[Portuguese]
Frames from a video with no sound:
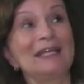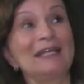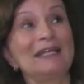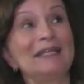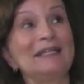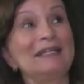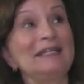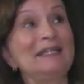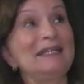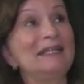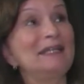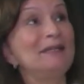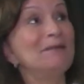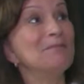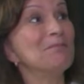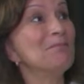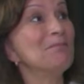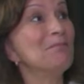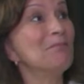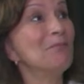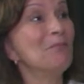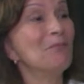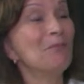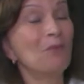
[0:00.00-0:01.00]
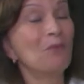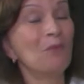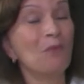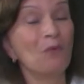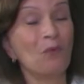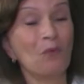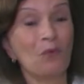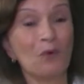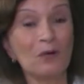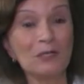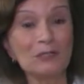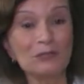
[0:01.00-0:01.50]
e
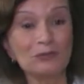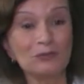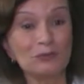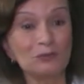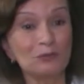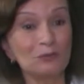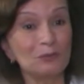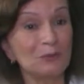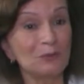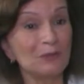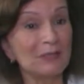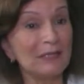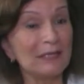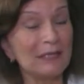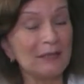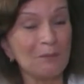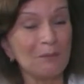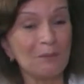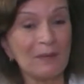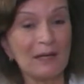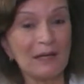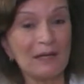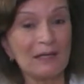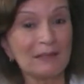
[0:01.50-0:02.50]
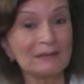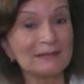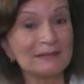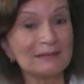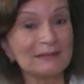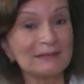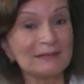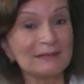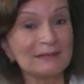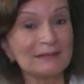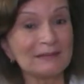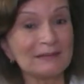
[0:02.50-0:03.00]
muito é uma
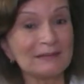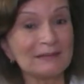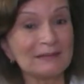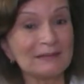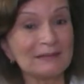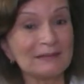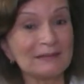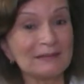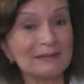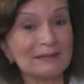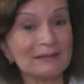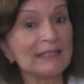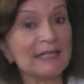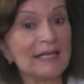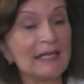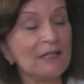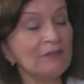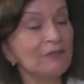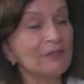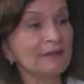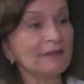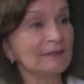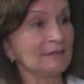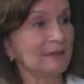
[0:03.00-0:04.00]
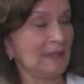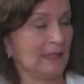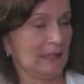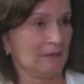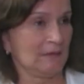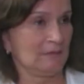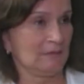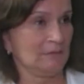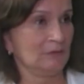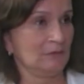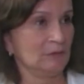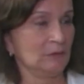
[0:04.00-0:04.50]
tá, tá tendo que se
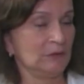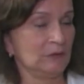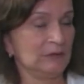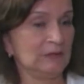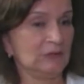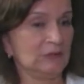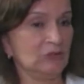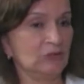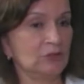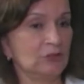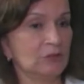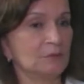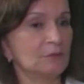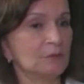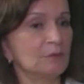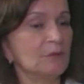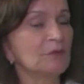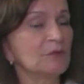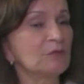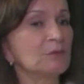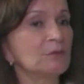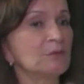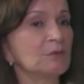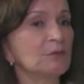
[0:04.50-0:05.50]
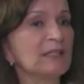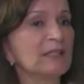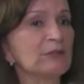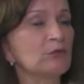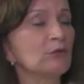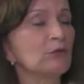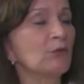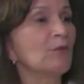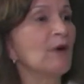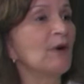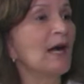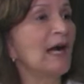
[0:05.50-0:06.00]
reinventar no sentido quando
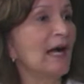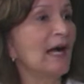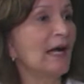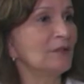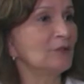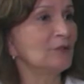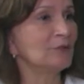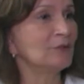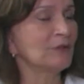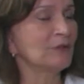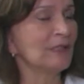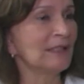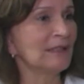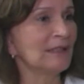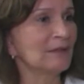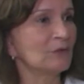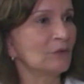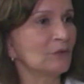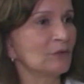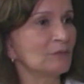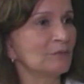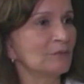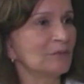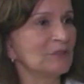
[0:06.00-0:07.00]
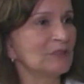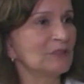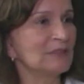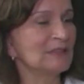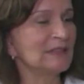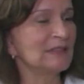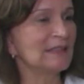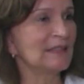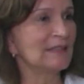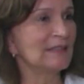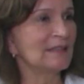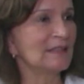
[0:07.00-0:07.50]
entrou o rádio né todo mundo
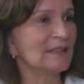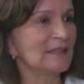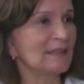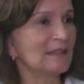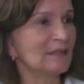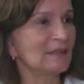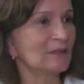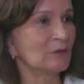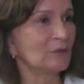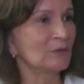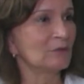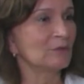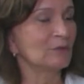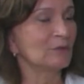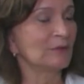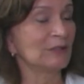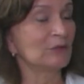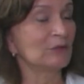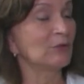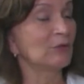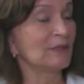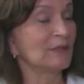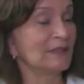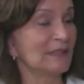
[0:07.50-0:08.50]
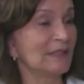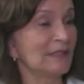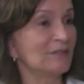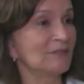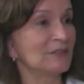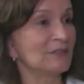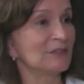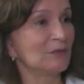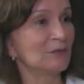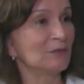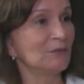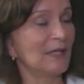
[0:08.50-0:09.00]
dizia que a tele, quando entrou a
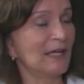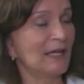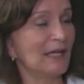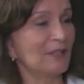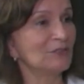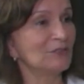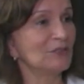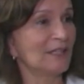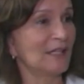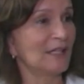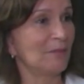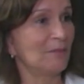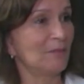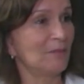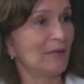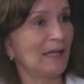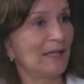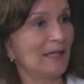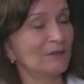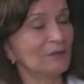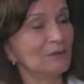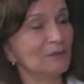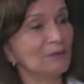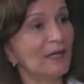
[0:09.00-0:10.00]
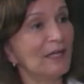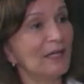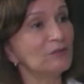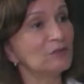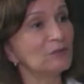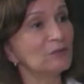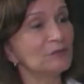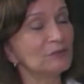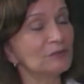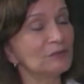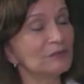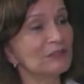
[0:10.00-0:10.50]
televisão o rádio ia acabar e o hum.
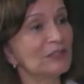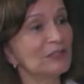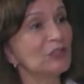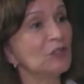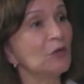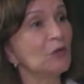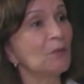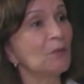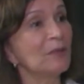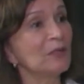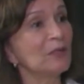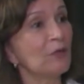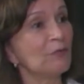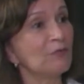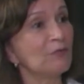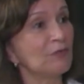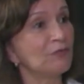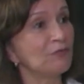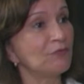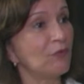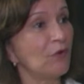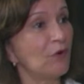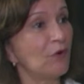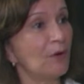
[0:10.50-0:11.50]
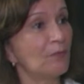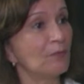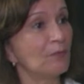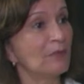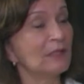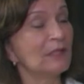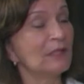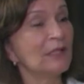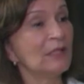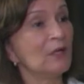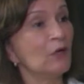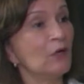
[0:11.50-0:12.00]
rádio criou uma nova forma.
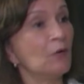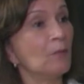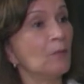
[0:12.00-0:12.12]
O